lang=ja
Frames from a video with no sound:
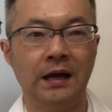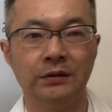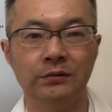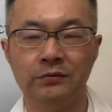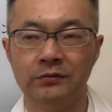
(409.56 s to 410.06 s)

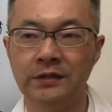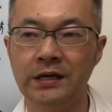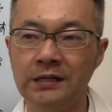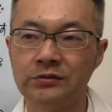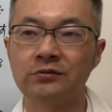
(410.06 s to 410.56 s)
あの
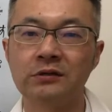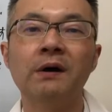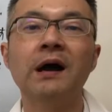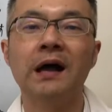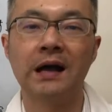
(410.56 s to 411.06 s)
なんかちょっと違
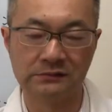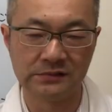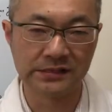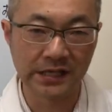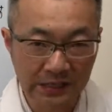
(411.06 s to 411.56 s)
和感がる
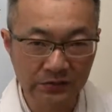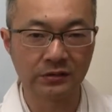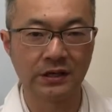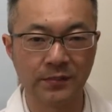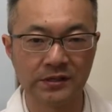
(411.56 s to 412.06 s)
て生理の
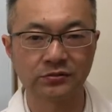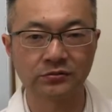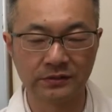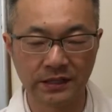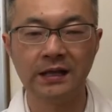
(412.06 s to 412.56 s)
時はやっぱり
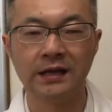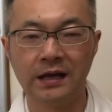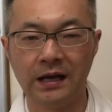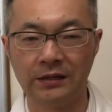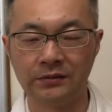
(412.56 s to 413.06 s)
ちょっとね
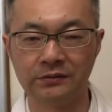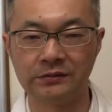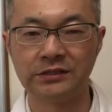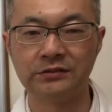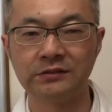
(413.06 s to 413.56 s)
あの
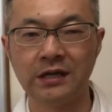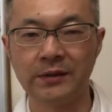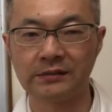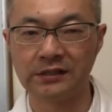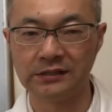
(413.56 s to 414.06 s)
子宮内
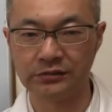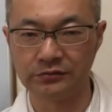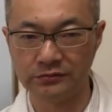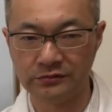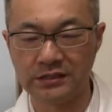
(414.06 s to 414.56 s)
膜が
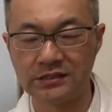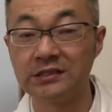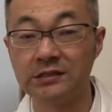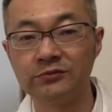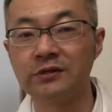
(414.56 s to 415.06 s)
ギューって
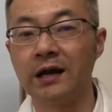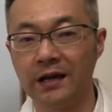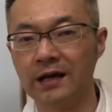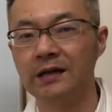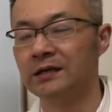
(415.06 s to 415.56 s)
縮むか
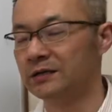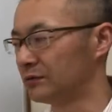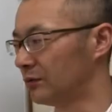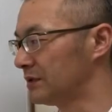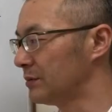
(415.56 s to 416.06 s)
ら
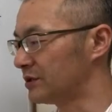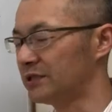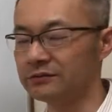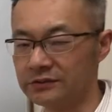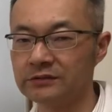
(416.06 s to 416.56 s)
どうしても
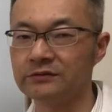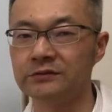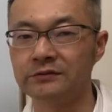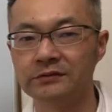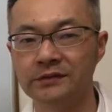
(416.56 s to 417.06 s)
しくし
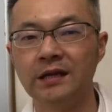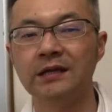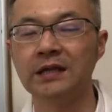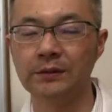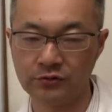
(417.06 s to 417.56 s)
くね
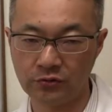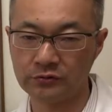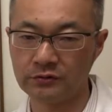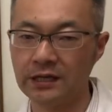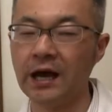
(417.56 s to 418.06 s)
痛むこ
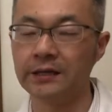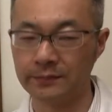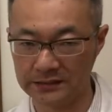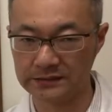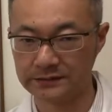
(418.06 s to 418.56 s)
とってあり
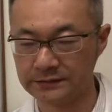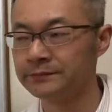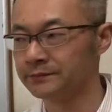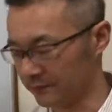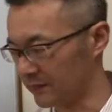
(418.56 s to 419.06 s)
ます
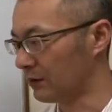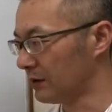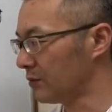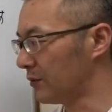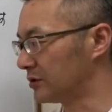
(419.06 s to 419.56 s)

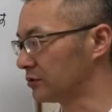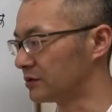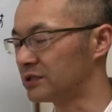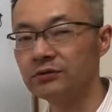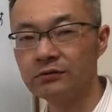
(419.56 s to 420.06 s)
これもちょっ
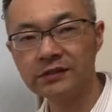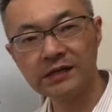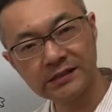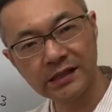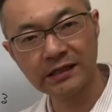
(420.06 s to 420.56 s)
と血を増
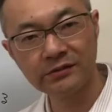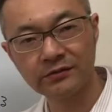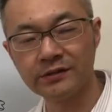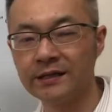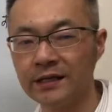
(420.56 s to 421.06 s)
やしてあげる
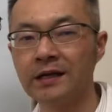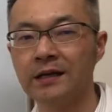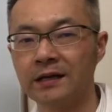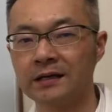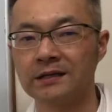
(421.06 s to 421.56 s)
ようなね
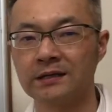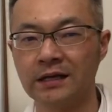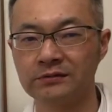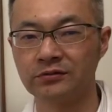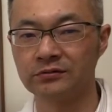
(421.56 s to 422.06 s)

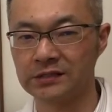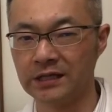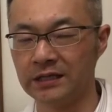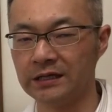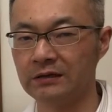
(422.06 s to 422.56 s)
薬草を
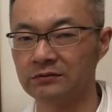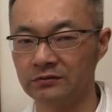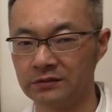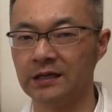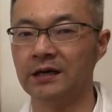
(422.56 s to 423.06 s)
使ってあげる
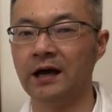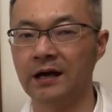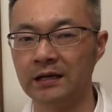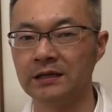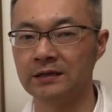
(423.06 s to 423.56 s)
とね
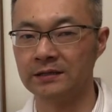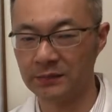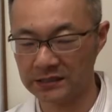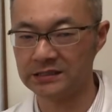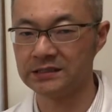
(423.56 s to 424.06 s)
案外
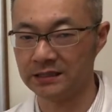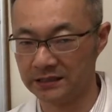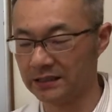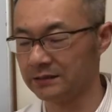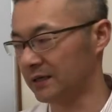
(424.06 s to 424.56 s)
マシになっ
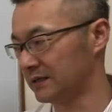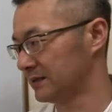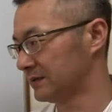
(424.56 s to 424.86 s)
ていきます